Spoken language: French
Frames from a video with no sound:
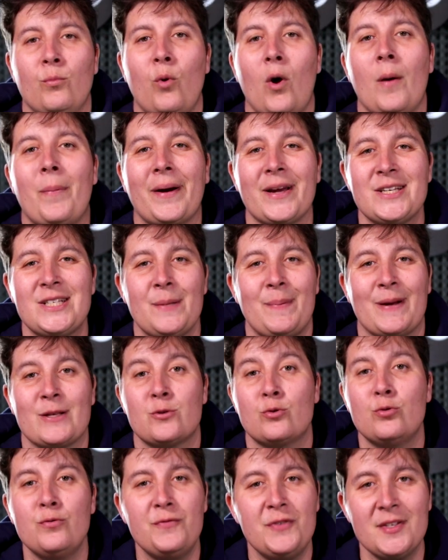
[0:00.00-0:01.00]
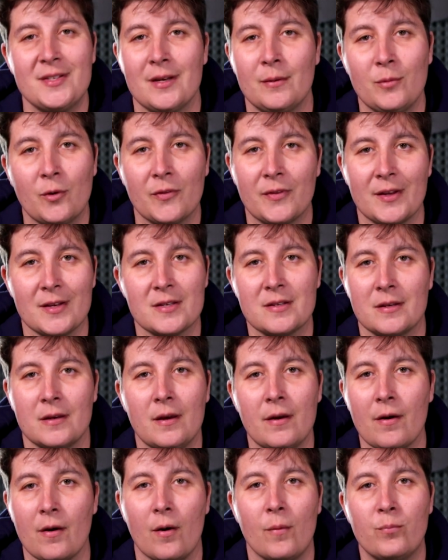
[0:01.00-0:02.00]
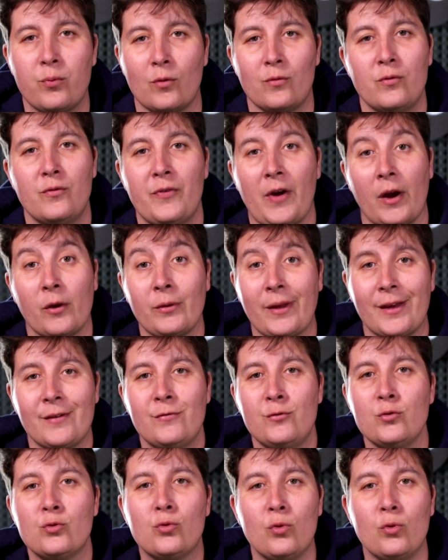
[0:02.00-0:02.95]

Bon, après, j'ai pas suffisamment testé pour vous faire une review